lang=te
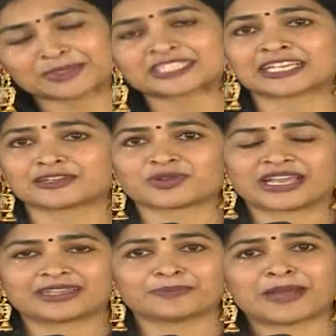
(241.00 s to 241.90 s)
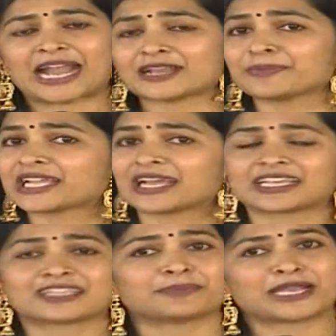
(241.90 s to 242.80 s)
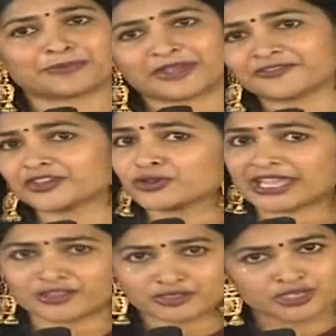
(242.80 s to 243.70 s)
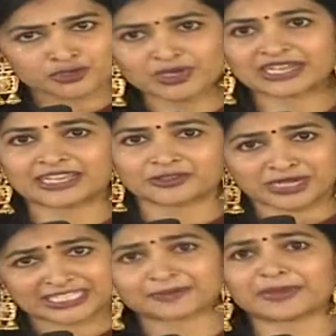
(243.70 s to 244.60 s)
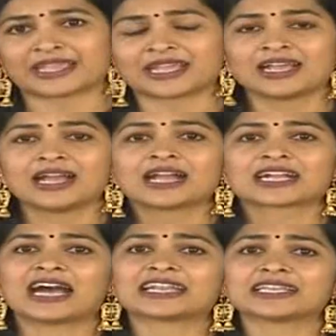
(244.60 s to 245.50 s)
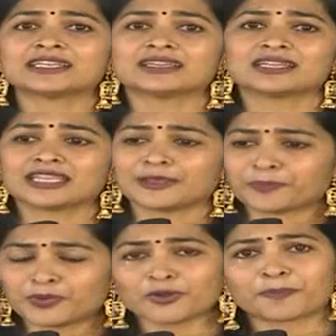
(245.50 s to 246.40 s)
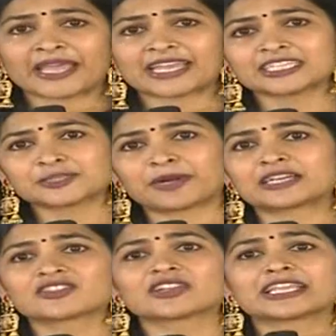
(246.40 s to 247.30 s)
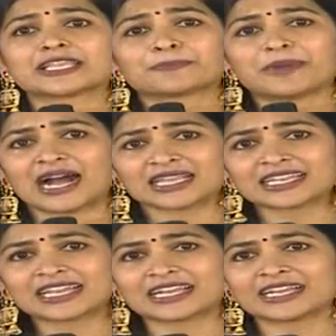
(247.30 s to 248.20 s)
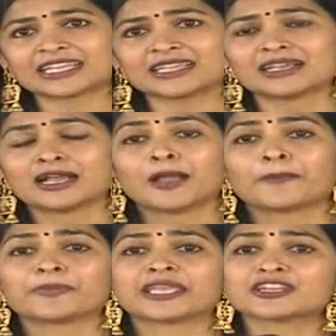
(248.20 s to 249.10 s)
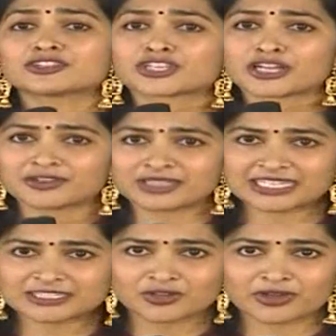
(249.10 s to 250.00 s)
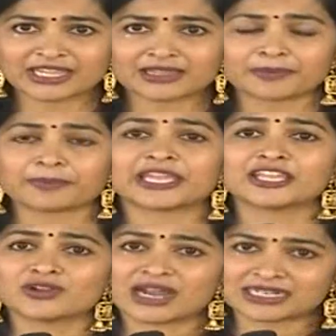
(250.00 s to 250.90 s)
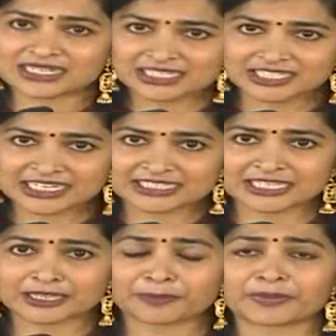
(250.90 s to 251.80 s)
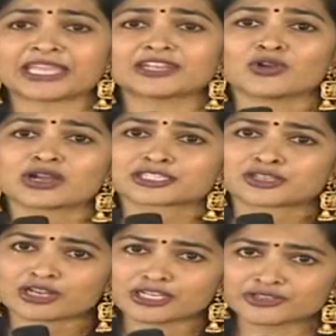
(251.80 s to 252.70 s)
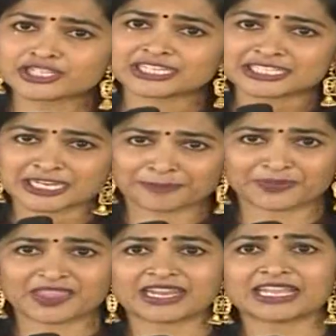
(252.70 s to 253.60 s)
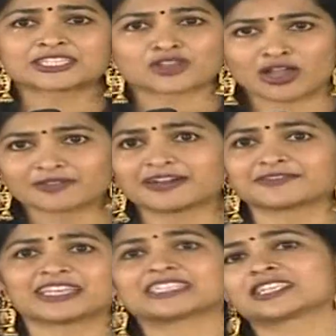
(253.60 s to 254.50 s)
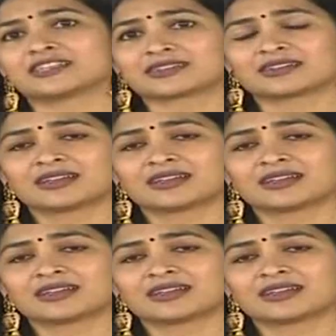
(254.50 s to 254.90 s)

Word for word: సమస్యలు ఉన్నాయి పాండమిక్ అనేది మనం ఎవరు ఎదురు చూడలేదు నిజమే కానీ ఇప్పుడు పేరెంట్స్ పడుతున్న ఈ బాధలన్నీ మీరు చొరవ తీసుకొని మీరు అడ్రస్ చేసి మీరు ఒక సొల్యూషన్ చెప్తేనే సాల్వ్ అవుతాయి సార్